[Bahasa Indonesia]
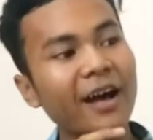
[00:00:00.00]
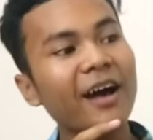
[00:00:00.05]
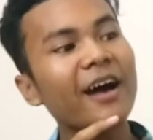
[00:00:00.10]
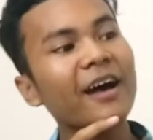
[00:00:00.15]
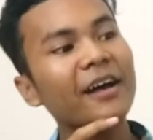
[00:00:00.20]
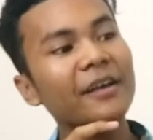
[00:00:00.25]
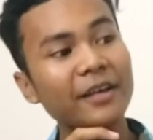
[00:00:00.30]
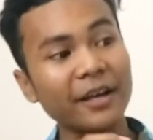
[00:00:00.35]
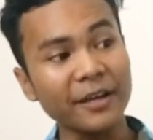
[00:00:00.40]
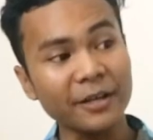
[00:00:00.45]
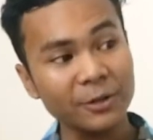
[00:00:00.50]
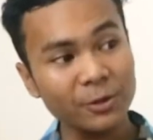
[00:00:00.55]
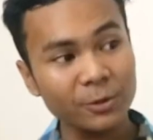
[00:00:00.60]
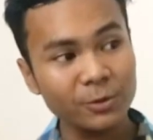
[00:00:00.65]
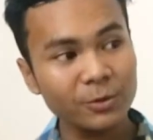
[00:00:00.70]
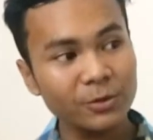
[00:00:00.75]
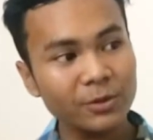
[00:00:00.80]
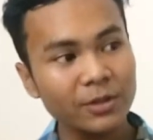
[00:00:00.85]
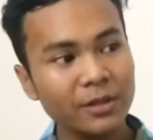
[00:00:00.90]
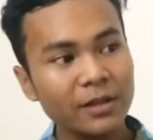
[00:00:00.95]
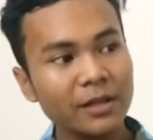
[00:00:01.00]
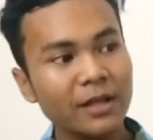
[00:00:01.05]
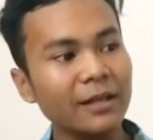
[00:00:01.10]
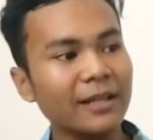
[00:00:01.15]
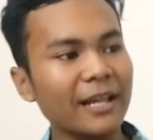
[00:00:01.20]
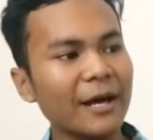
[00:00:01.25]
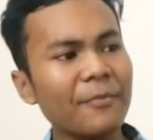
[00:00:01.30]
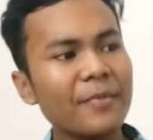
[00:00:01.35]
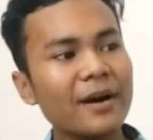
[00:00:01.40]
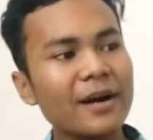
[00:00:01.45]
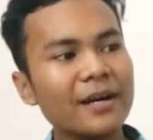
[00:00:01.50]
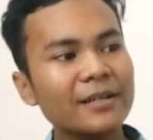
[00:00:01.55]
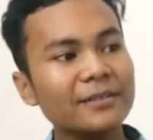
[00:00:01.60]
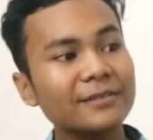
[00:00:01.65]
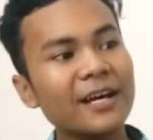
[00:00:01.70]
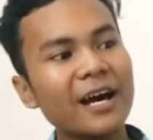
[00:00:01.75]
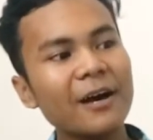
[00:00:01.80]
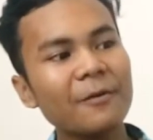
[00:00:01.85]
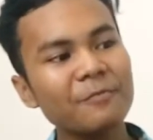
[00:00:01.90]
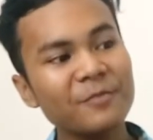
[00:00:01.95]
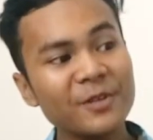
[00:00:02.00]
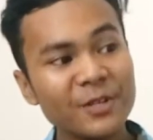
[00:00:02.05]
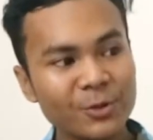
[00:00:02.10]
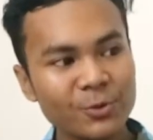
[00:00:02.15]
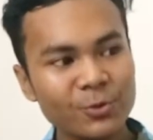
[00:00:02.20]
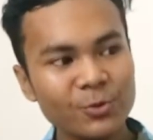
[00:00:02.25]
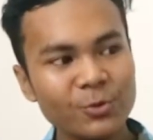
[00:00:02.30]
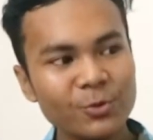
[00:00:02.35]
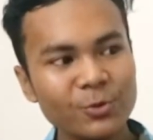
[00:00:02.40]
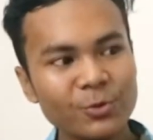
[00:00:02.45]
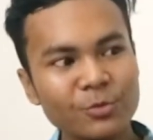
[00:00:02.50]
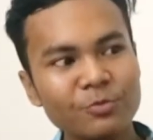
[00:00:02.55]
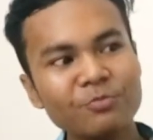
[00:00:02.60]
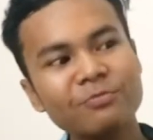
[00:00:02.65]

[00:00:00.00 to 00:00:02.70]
Ah, yang itu lama tak minum.